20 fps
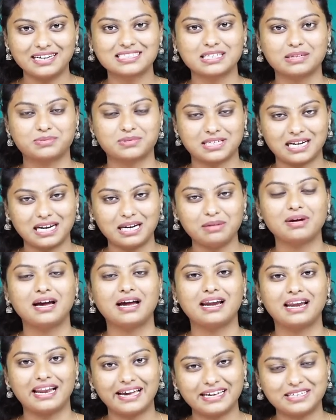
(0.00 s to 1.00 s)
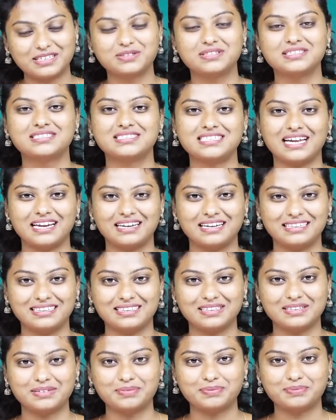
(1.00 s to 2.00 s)
సబ్స్క్రైబ్ అండ్ లైక్ టు దిస్ ఛానల్
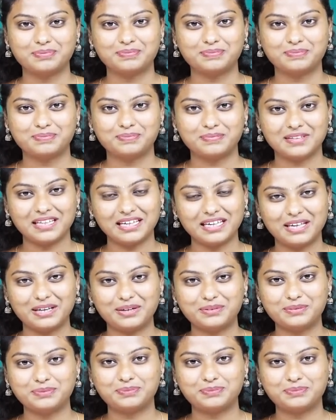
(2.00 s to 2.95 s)
థ్యాంక్ యూ